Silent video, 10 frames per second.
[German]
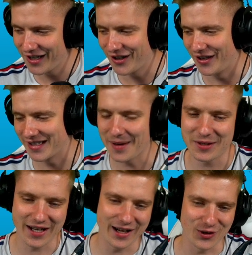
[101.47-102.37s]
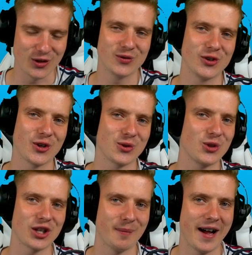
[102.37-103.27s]
Jetzt habe ich da halt irgendwo noch so einen
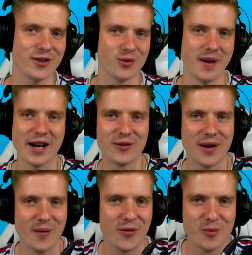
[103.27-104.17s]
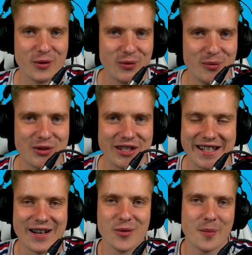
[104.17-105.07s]
Schaman rumhängen auf Level 55,
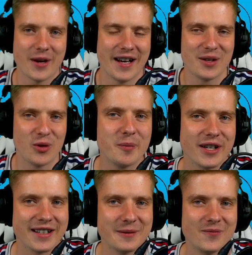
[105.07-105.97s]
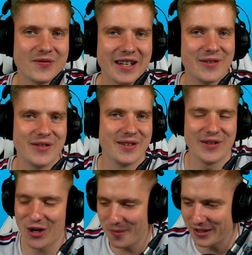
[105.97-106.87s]
der überhaupt keine Equipped hat. Ich, wie
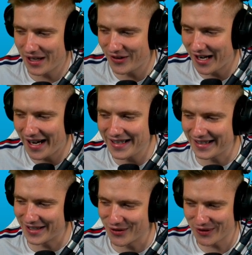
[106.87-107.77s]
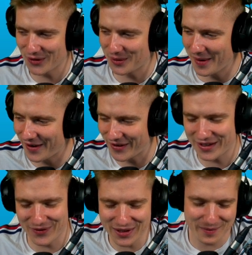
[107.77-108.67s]
wie komme ich da wieder rein, Digga? Also, was soll ich machen?
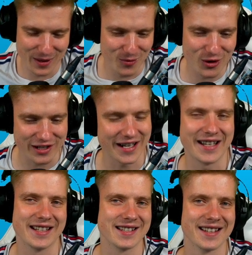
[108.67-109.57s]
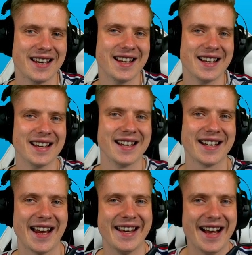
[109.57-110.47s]
Was, was ist meine Möglichkeit jetzt?
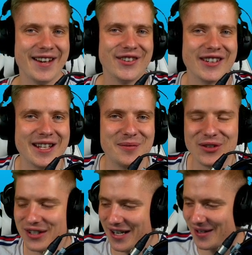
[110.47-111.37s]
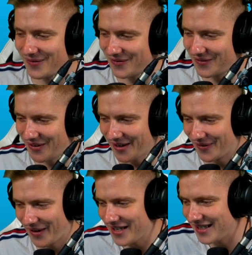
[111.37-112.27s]
Keine Ahnung. Ich müsste ja, ja,
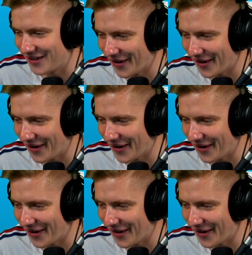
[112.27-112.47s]
weiß ich nicht,